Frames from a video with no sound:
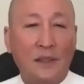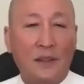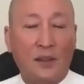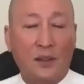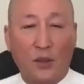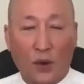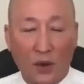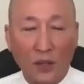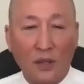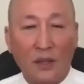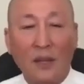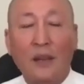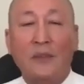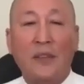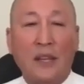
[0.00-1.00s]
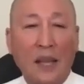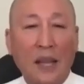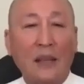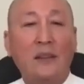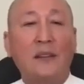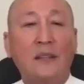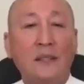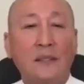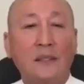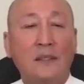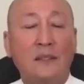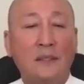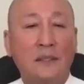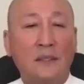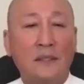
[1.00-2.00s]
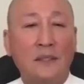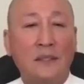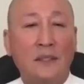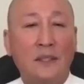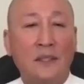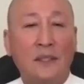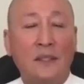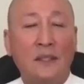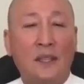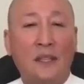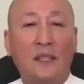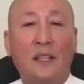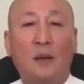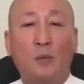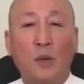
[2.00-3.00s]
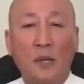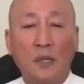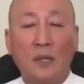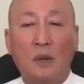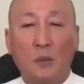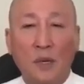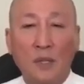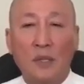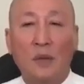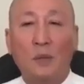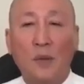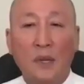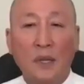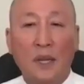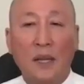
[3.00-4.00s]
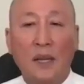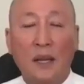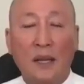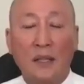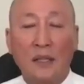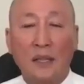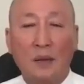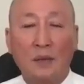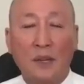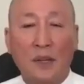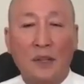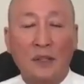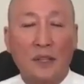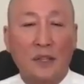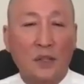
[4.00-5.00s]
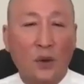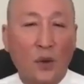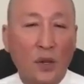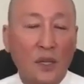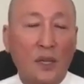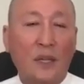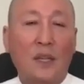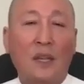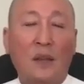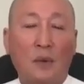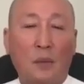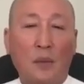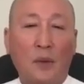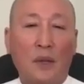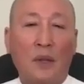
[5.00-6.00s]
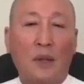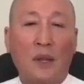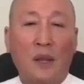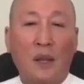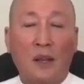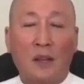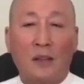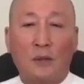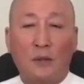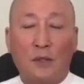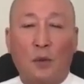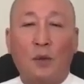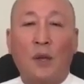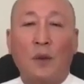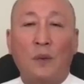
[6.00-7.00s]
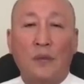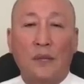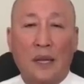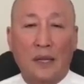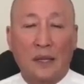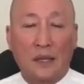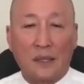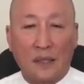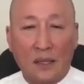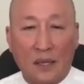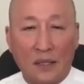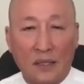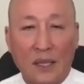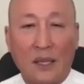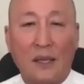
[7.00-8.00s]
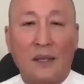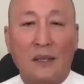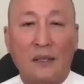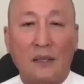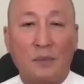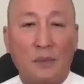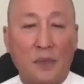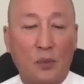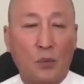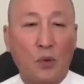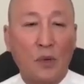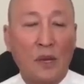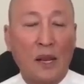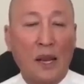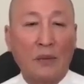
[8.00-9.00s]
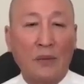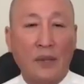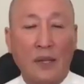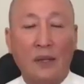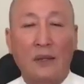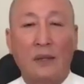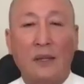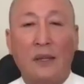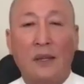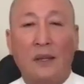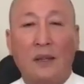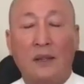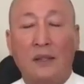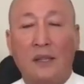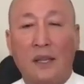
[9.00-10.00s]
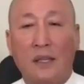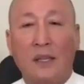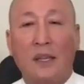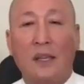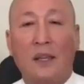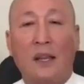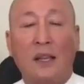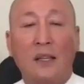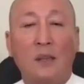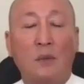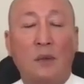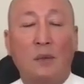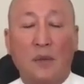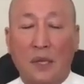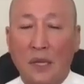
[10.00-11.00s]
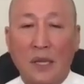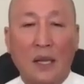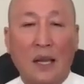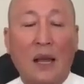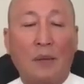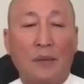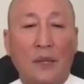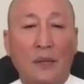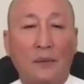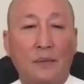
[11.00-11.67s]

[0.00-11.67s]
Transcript: rồi giỏi nữa làm việc khác nữa. Thì từng bước từng bước từng bước vậy đó. Anh chị em đừng có từ chối cái việc gì mà mình trong khi mình cần cần tiền, mình muốn đi làm việc, việc gì đến với mình cái việc làm,